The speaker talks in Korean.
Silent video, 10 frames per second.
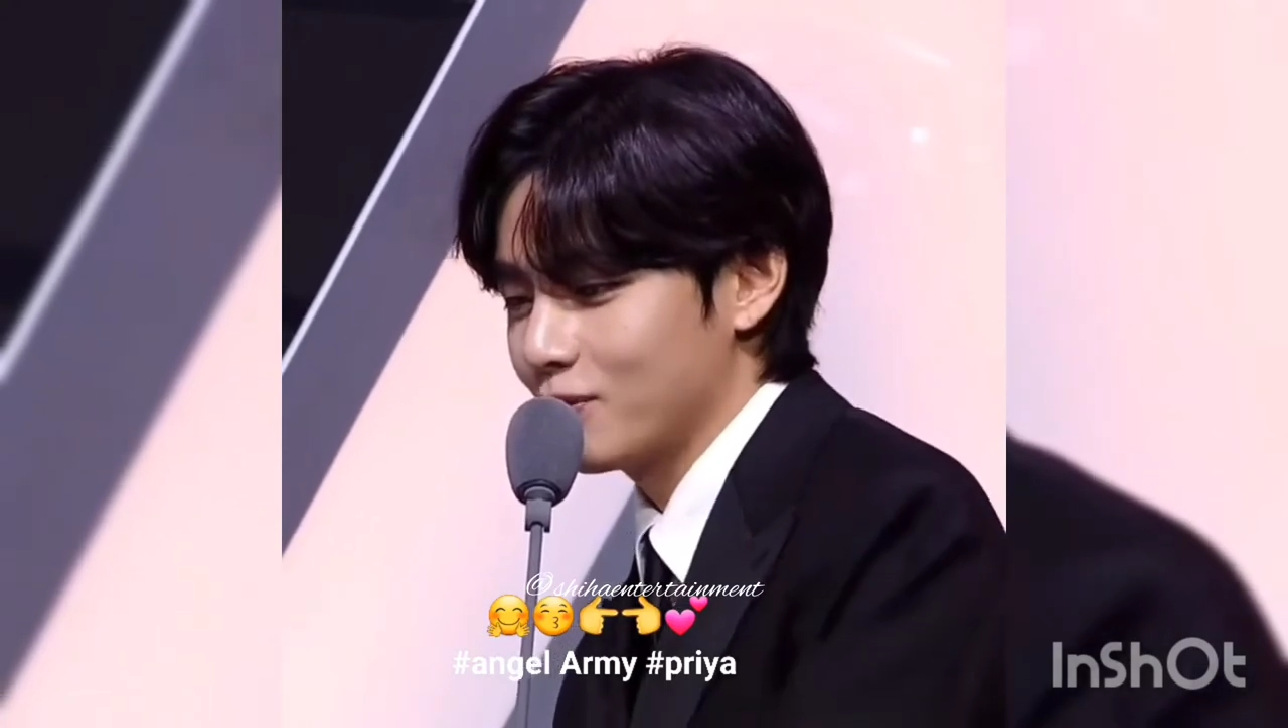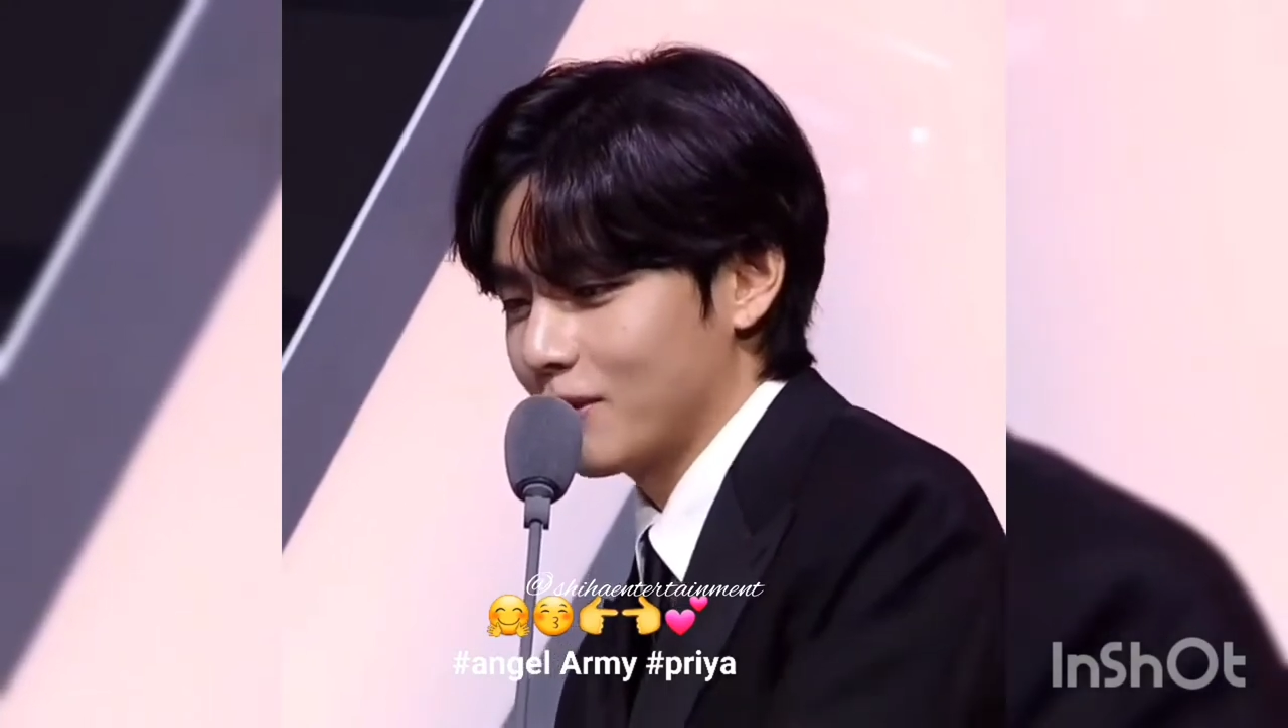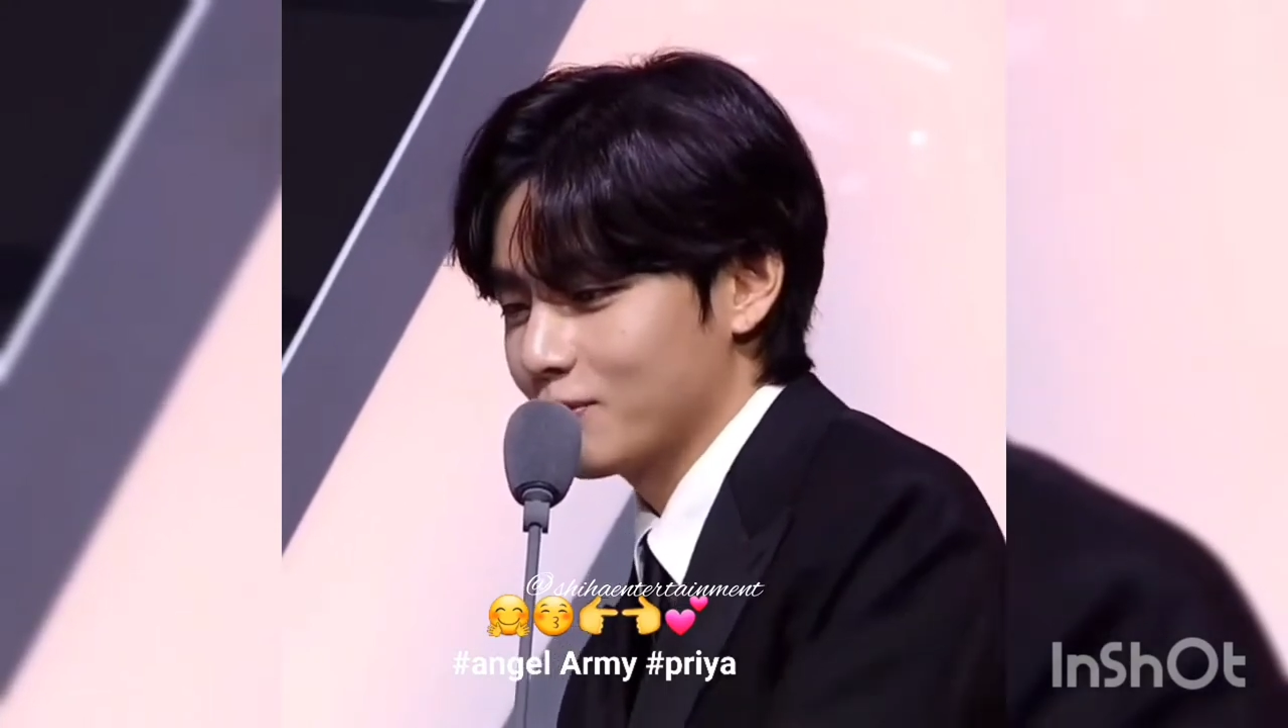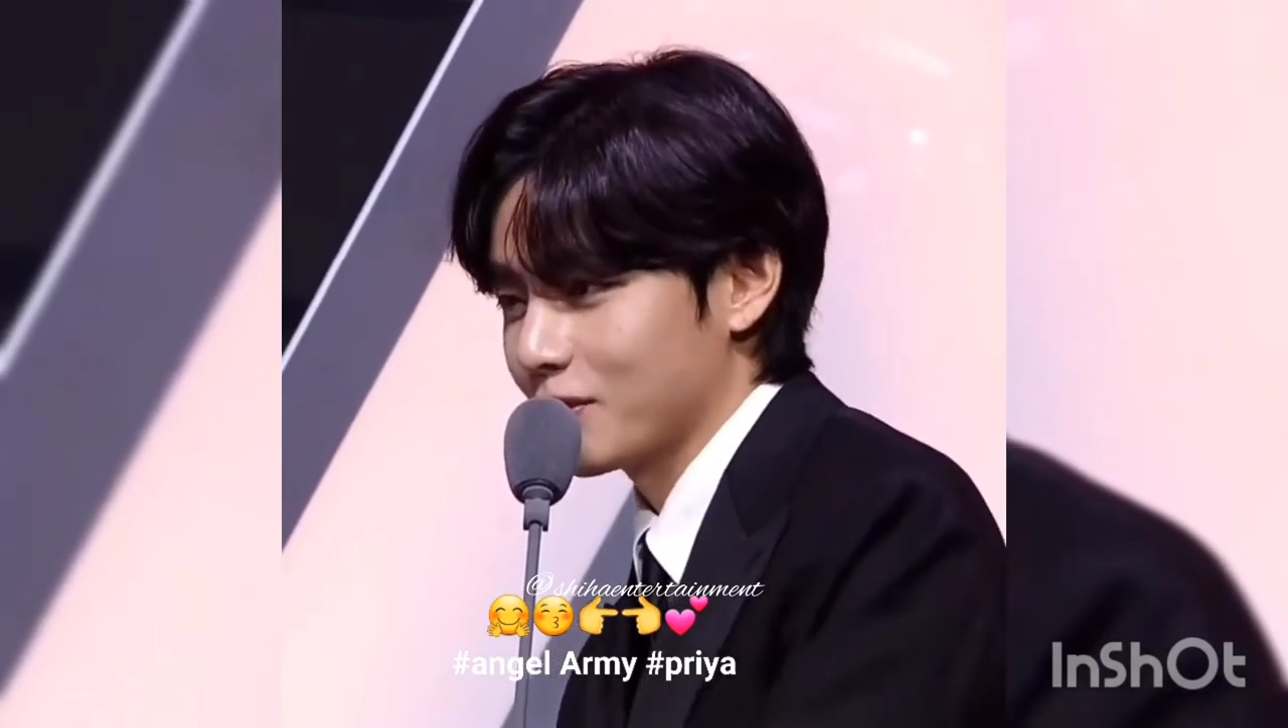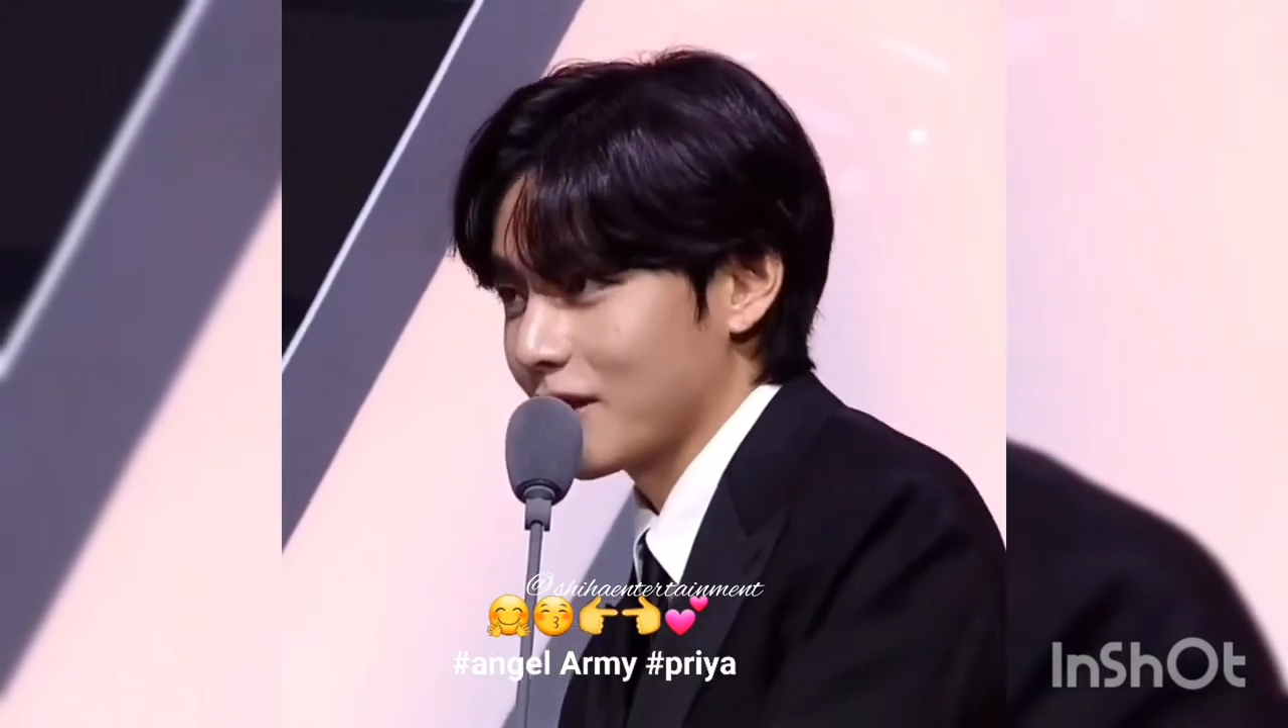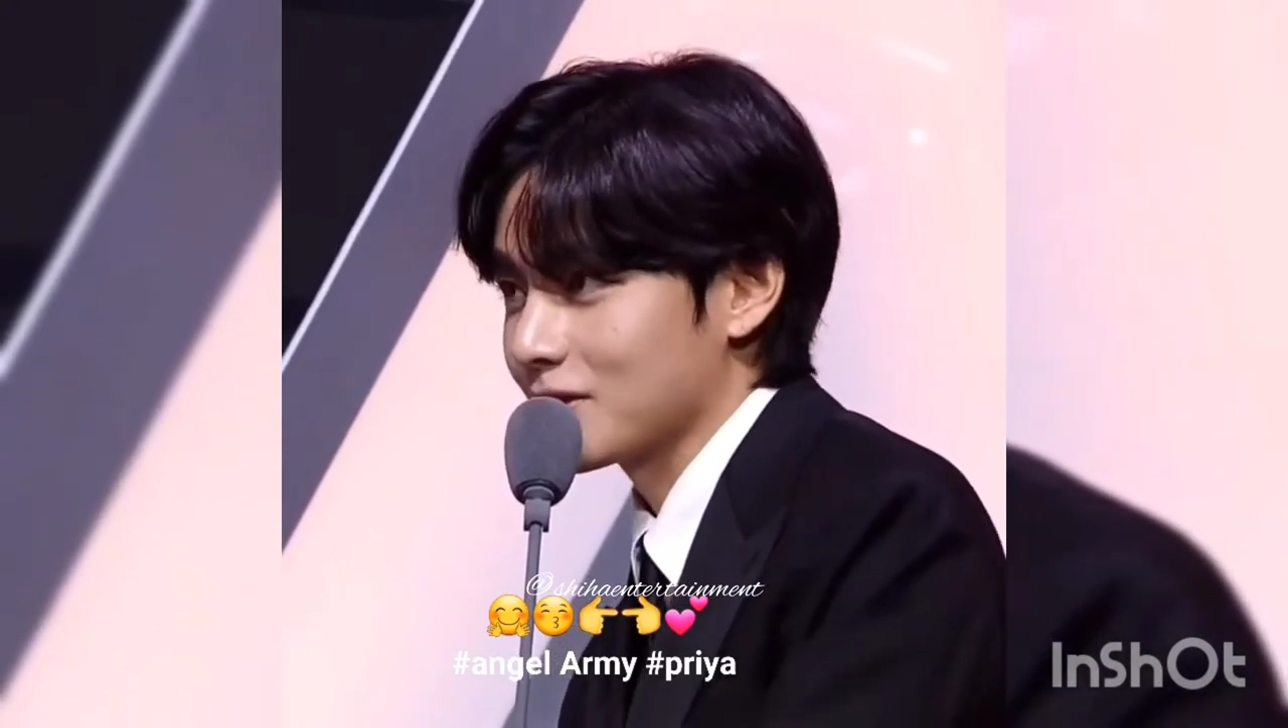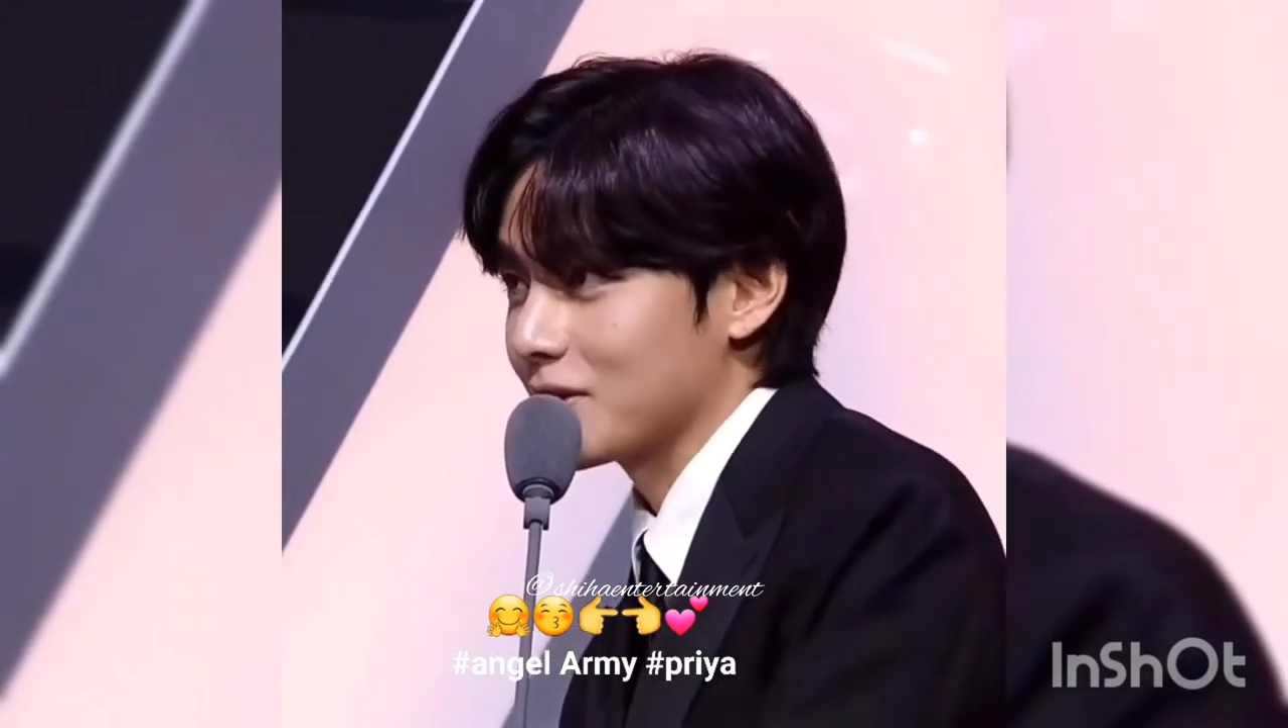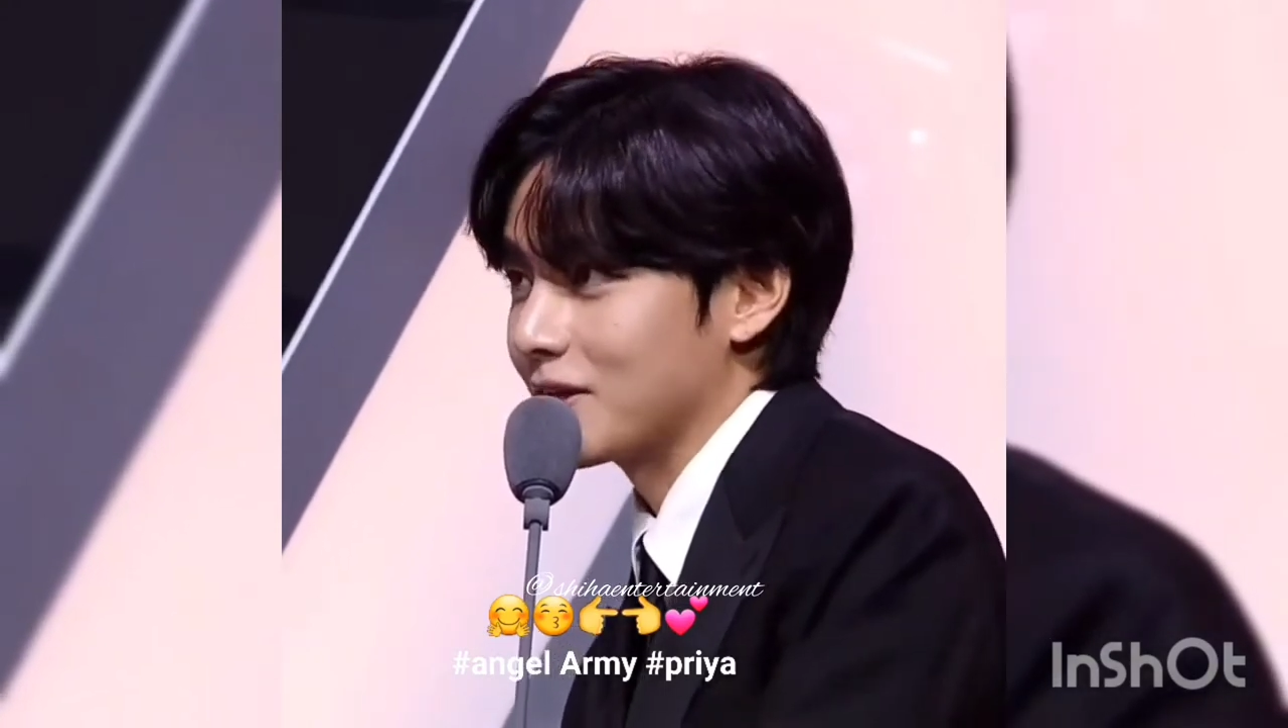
분 한 분께서